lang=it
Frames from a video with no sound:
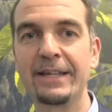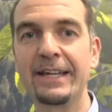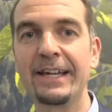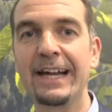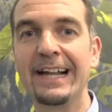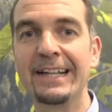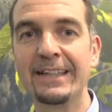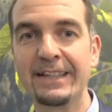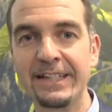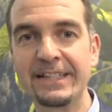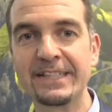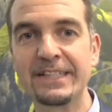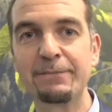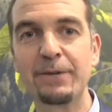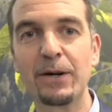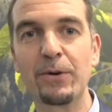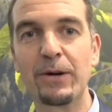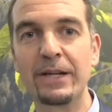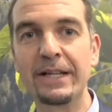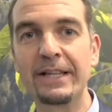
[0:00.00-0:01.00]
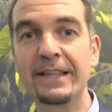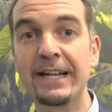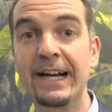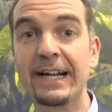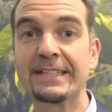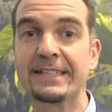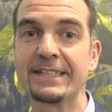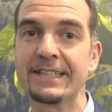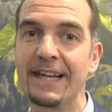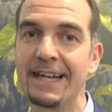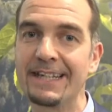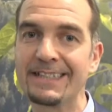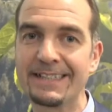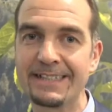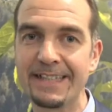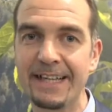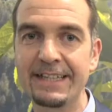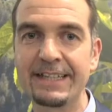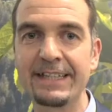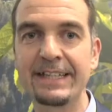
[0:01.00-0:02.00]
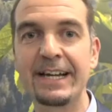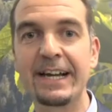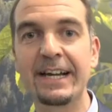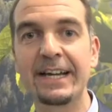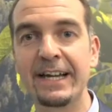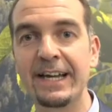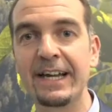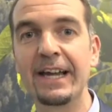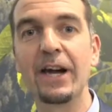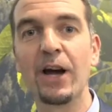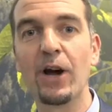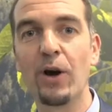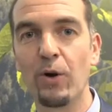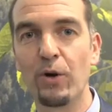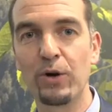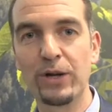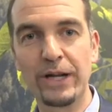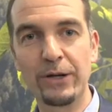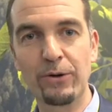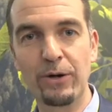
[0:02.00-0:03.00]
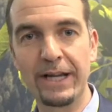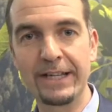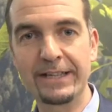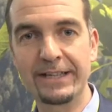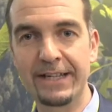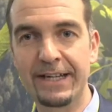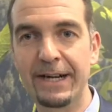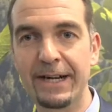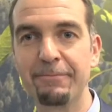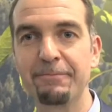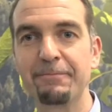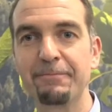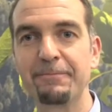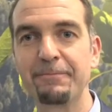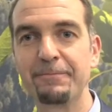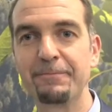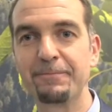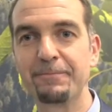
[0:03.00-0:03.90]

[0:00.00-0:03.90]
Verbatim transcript: di altissima qualità sia estetica che organolettica.